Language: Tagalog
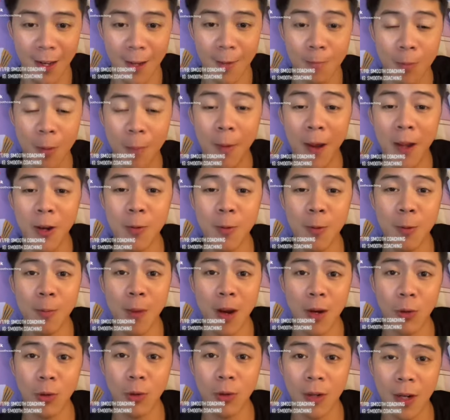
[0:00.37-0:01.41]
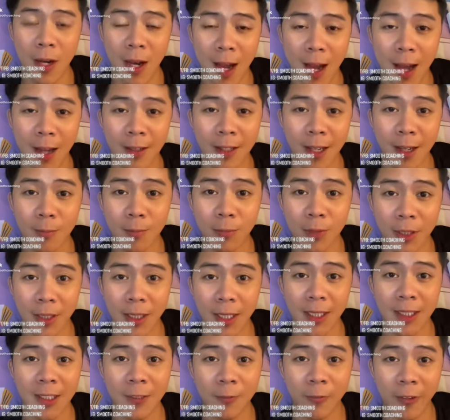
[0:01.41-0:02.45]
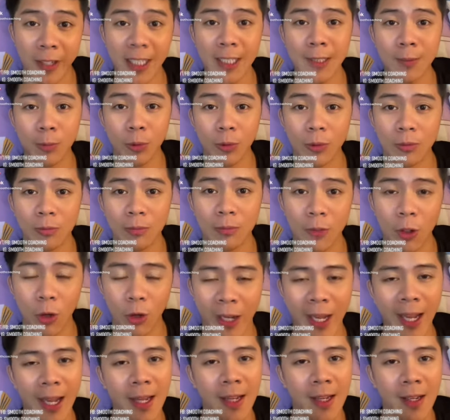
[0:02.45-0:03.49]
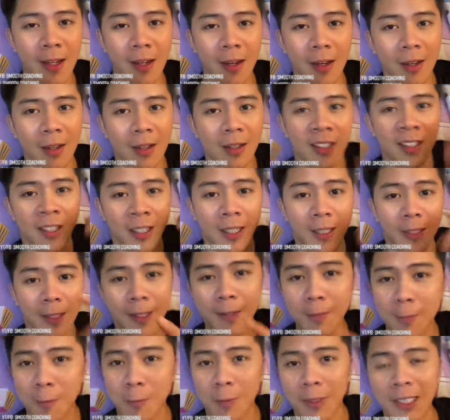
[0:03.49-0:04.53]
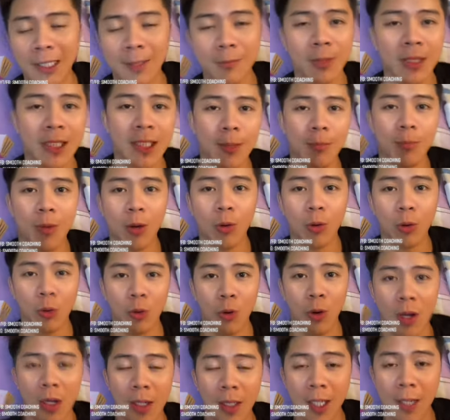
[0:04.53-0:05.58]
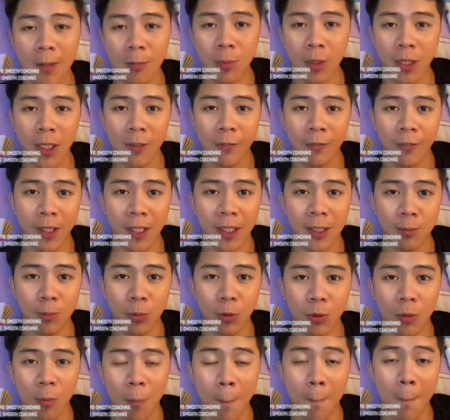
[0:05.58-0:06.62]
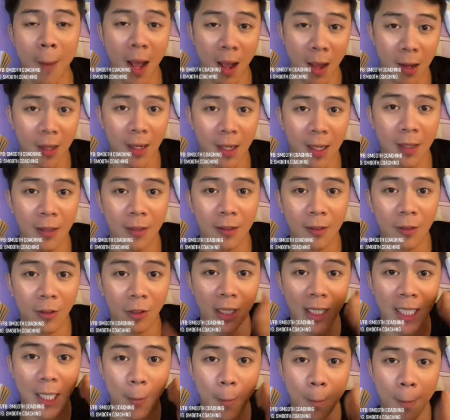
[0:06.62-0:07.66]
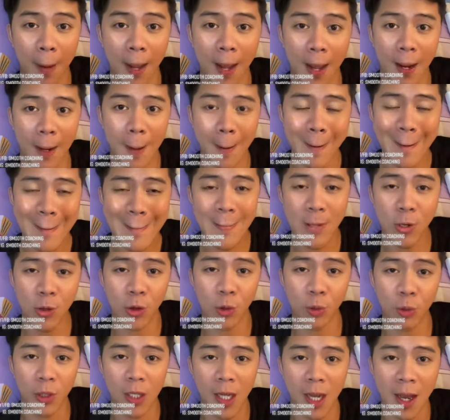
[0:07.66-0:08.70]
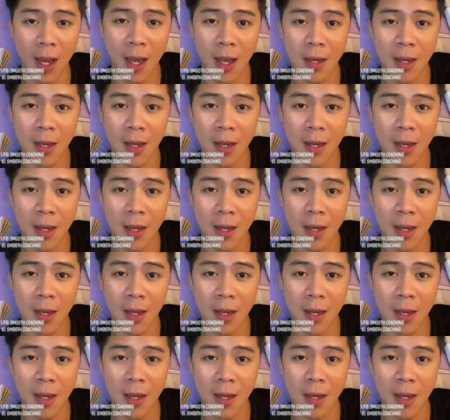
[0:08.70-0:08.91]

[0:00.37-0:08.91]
paano mo makuha ang number niya sa Facebook. Okay? Hindi mo basta-basta makukuha ang number niya sa Facebook. Pag, okay, pag, unang-una,